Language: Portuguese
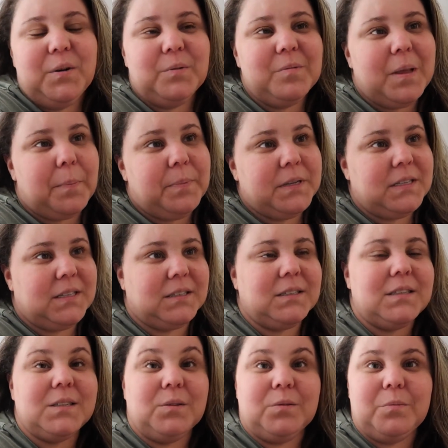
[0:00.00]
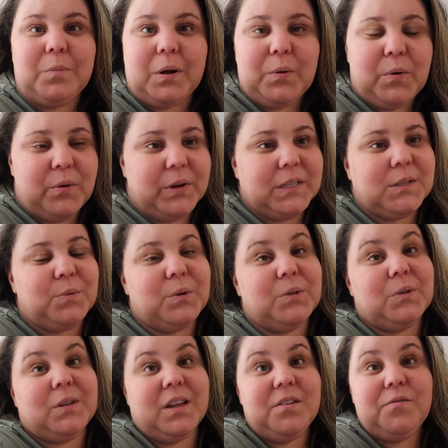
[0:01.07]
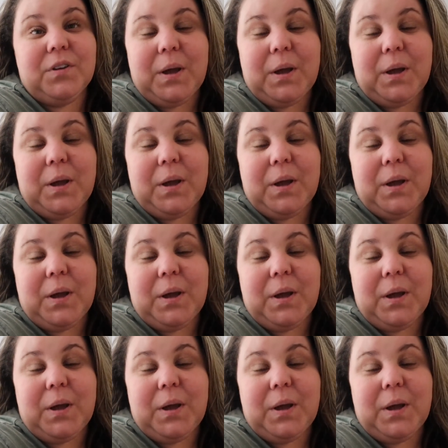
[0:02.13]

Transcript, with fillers: um tá prestando atenção numa coisa, o outro tem que